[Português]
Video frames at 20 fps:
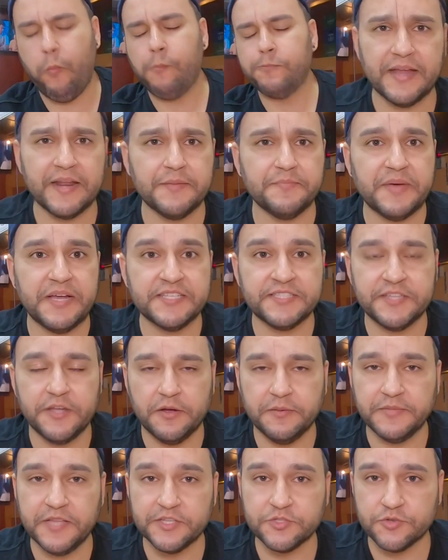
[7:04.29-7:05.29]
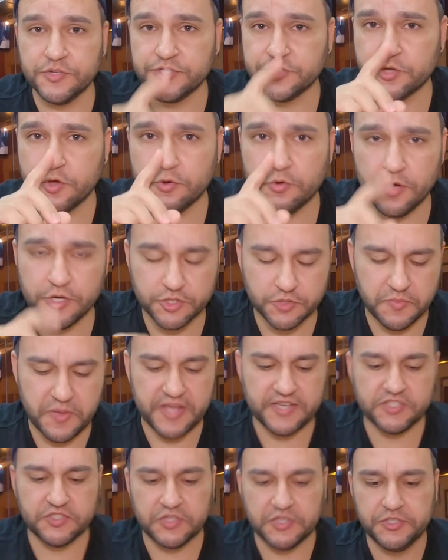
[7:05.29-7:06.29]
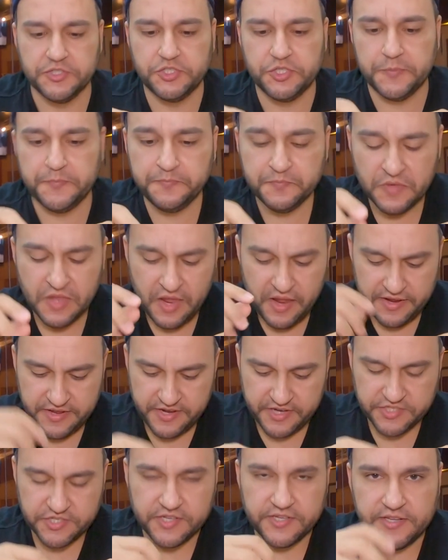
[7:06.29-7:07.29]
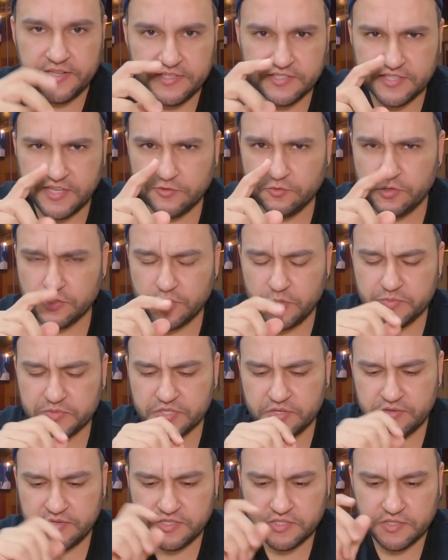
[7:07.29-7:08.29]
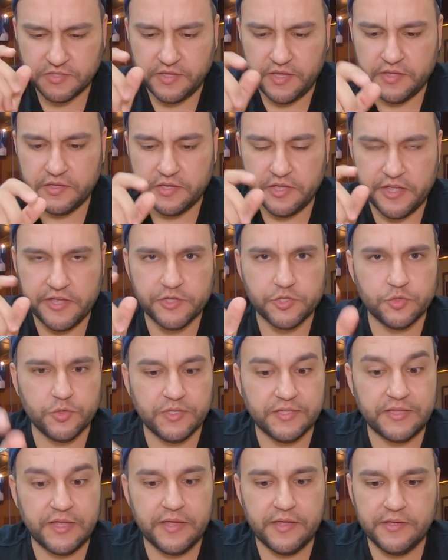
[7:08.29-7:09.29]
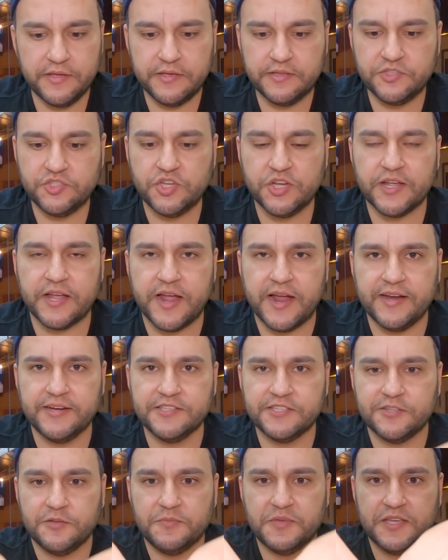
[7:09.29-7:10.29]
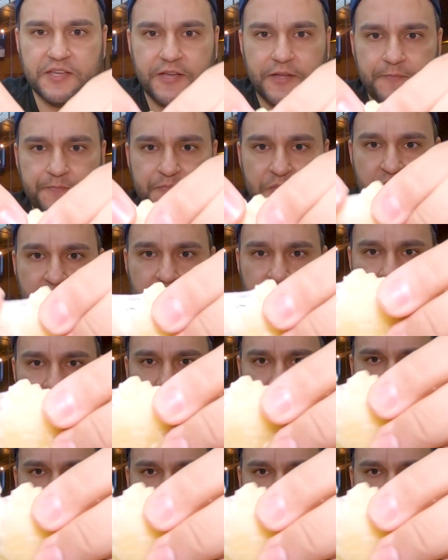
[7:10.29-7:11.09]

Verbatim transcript: Cara, pastel é uma das coisas que eu gosto bastante. E acho que aqui eles têm duas opções, que tem queijo e tem de carne, se não me engano. E